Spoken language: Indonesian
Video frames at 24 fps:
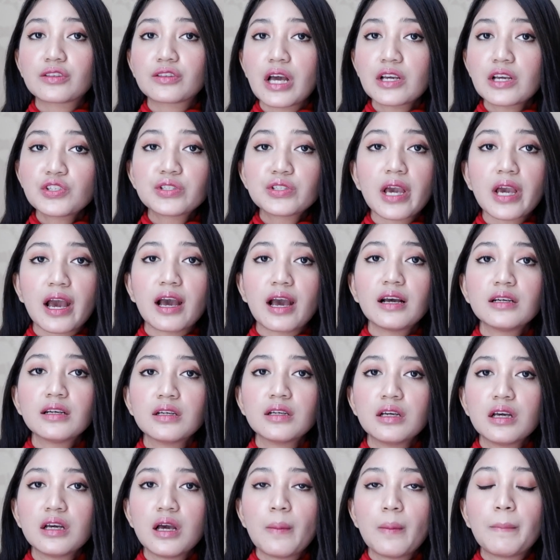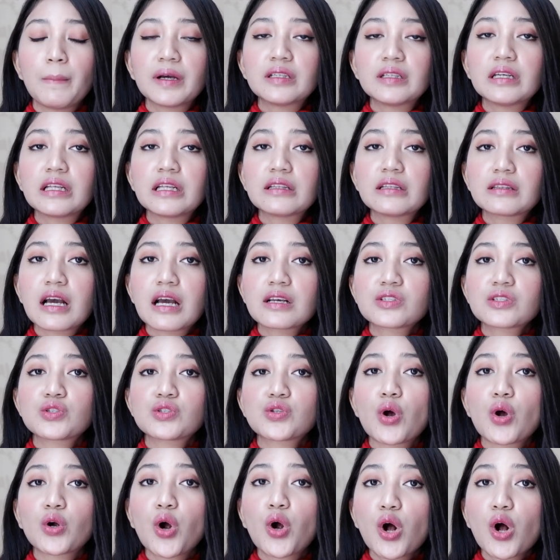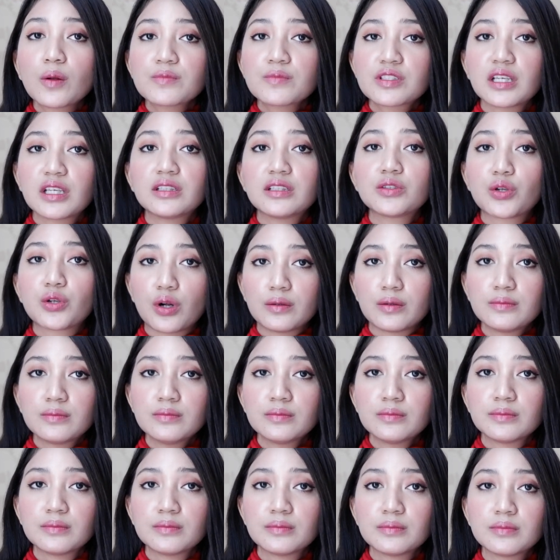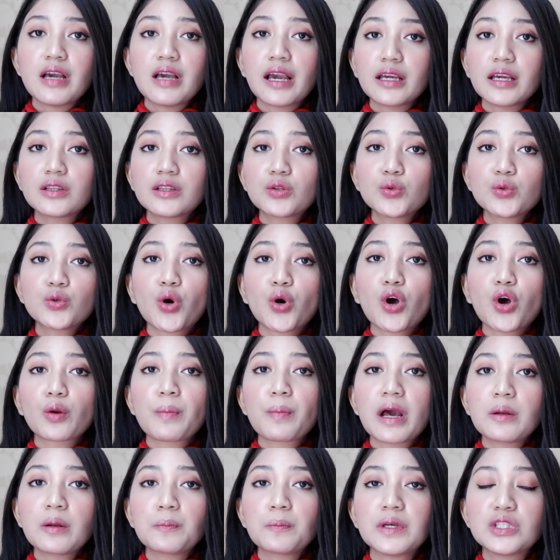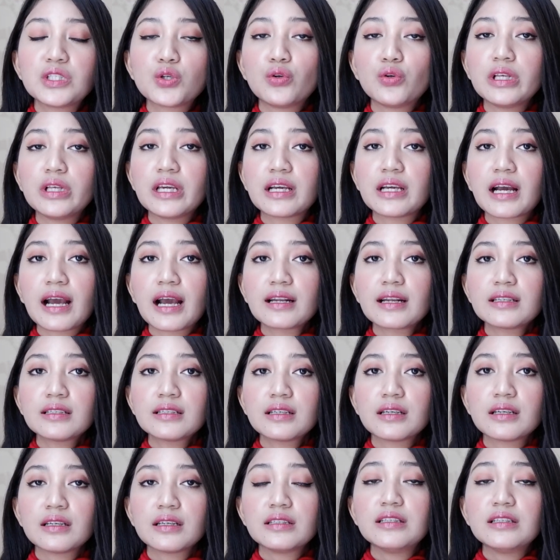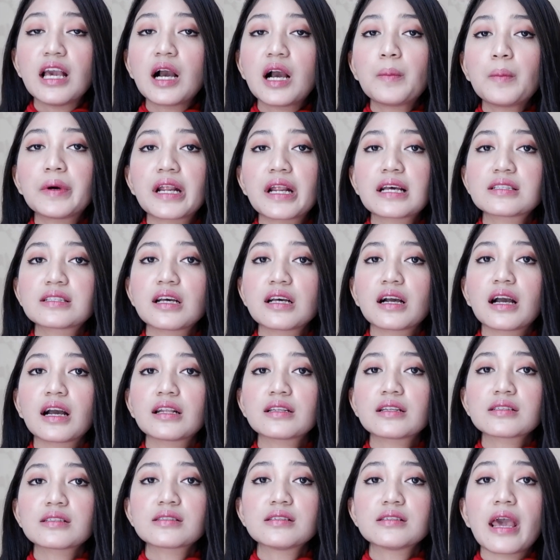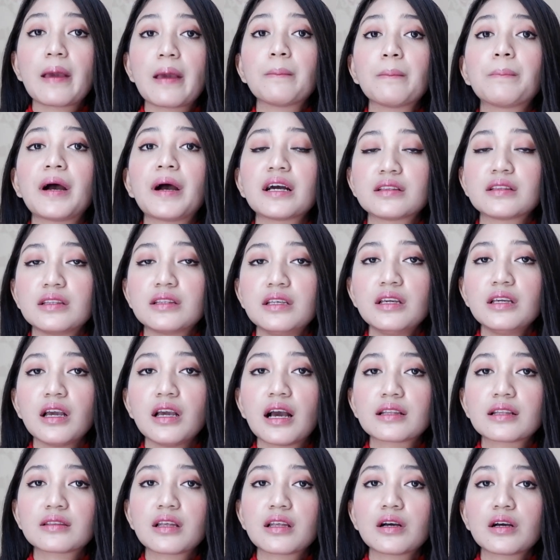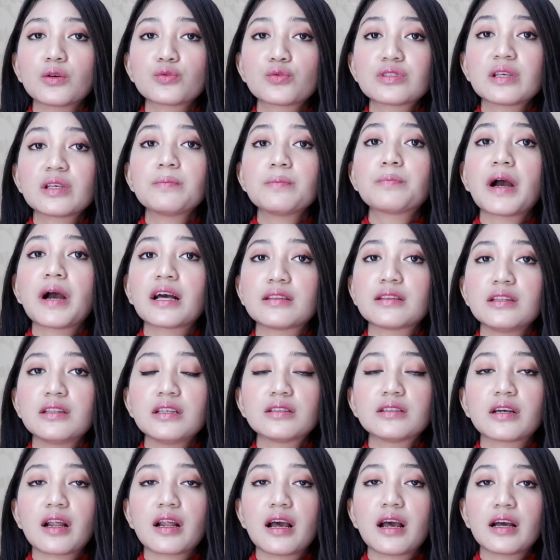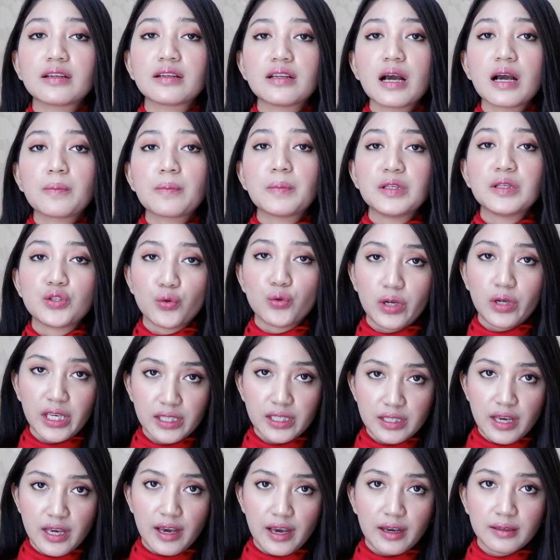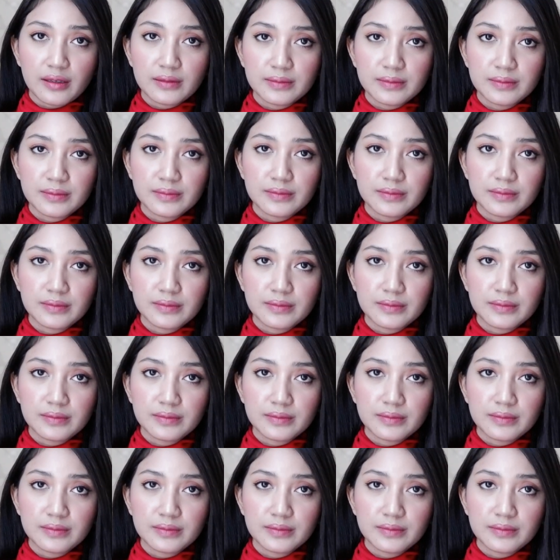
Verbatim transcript: Natasha menderita Stockholm Syndrome, yaitu korban penculikan yang merasakan empati atau simpati terhadap penculiknya.